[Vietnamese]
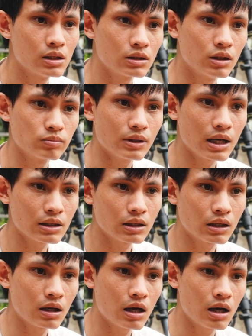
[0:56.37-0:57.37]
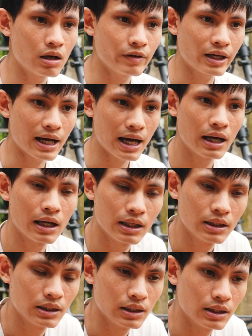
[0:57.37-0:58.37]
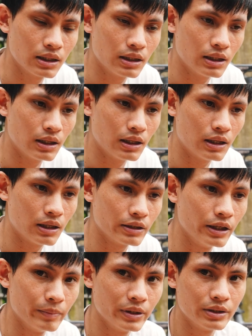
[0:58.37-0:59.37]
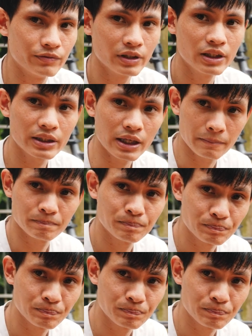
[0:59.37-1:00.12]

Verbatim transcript: động tác uh, vặn ga à, để mình phân tích nha